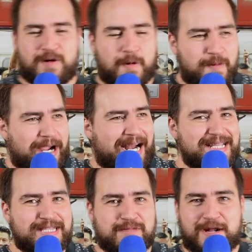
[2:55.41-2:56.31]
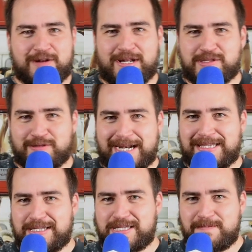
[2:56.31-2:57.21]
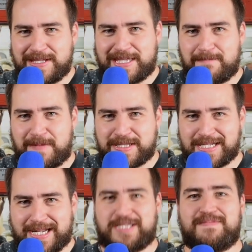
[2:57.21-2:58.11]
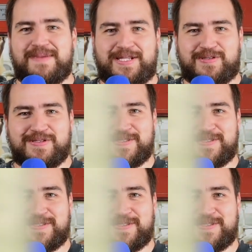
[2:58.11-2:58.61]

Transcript: ¿Cómo? ¿Calientas para no lesionarte y siempre te la pasas lastimado?